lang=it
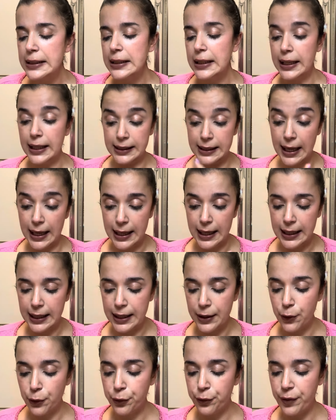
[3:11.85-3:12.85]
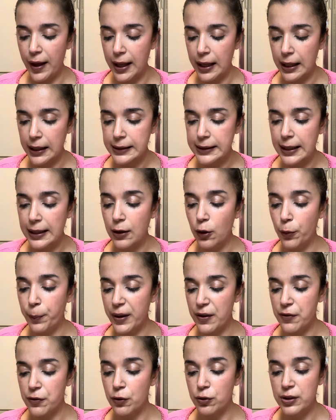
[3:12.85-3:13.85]
ed era anche in offerta ho
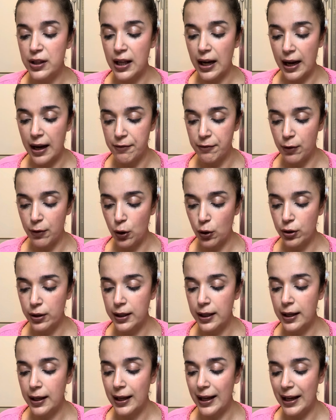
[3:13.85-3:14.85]
preso di Revlon